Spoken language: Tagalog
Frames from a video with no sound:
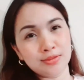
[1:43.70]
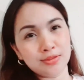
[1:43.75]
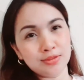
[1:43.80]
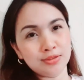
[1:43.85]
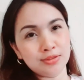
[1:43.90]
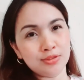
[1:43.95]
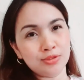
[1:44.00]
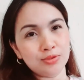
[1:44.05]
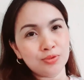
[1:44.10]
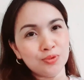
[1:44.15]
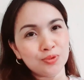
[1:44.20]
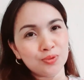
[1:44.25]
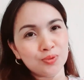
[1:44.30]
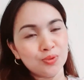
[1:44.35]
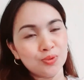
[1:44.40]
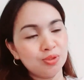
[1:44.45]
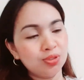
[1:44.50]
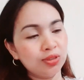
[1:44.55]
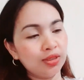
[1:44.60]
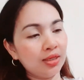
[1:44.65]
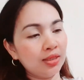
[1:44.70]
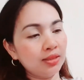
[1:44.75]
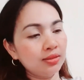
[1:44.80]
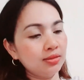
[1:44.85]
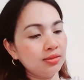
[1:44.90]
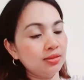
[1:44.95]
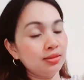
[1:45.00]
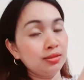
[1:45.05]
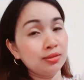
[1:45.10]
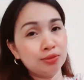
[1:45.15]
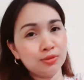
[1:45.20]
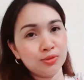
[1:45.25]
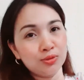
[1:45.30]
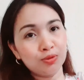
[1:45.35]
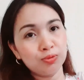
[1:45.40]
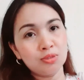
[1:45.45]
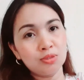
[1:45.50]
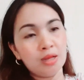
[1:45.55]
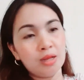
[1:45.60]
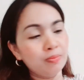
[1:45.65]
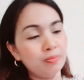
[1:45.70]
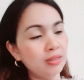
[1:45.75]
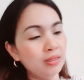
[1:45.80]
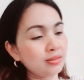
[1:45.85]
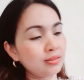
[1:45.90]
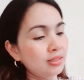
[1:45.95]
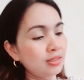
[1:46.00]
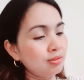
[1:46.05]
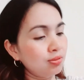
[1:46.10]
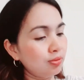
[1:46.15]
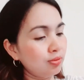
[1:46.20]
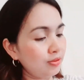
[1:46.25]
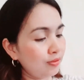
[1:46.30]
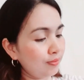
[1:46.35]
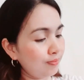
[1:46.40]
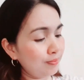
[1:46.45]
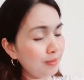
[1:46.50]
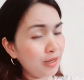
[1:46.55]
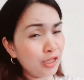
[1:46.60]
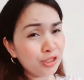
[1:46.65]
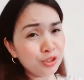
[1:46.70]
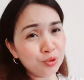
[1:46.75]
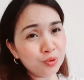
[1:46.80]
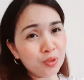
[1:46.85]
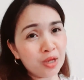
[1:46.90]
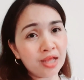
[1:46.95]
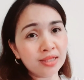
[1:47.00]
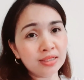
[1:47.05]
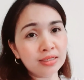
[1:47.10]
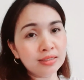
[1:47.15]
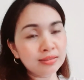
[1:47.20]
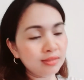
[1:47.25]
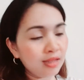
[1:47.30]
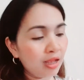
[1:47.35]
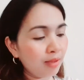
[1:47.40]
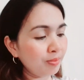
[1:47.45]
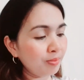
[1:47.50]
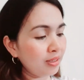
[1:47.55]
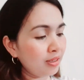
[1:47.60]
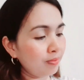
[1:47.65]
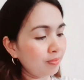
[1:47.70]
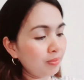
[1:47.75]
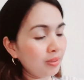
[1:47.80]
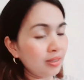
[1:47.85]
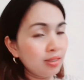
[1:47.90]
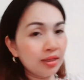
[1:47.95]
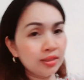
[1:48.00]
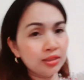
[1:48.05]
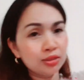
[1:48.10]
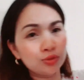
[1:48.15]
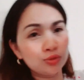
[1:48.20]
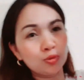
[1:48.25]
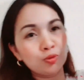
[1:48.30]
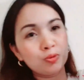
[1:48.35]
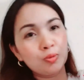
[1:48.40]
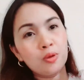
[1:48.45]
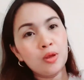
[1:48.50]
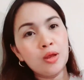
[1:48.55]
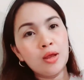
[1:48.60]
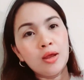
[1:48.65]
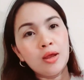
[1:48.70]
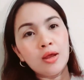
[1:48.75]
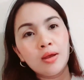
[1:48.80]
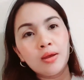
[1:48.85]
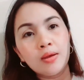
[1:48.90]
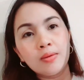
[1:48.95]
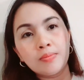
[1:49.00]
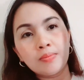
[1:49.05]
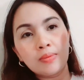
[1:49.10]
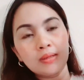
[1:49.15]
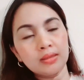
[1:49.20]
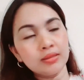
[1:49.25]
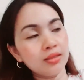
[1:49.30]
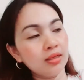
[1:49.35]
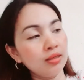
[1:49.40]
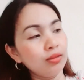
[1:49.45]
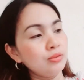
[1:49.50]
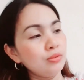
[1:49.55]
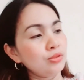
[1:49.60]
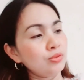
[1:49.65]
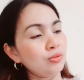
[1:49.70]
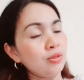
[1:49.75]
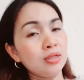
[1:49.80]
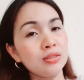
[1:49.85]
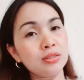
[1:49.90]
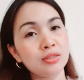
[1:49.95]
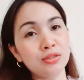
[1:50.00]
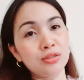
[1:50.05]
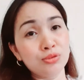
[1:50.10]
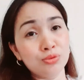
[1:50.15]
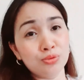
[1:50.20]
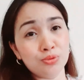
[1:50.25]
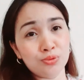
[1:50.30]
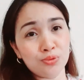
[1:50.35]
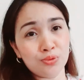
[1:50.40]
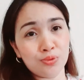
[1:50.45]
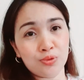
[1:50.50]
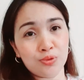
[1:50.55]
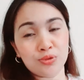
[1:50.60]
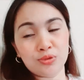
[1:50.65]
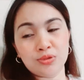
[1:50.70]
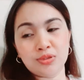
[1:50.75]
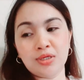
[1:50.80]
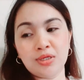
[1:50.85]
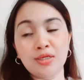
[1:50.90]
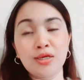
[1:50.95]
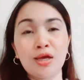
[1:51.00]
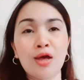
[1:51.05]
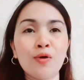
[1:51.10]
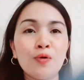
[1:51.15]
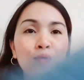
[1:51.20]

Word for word: sinuot ko siya. So, dapat ano, flat yung ating tummy kapag ganitong pantalon yung ating isusuot. Kaya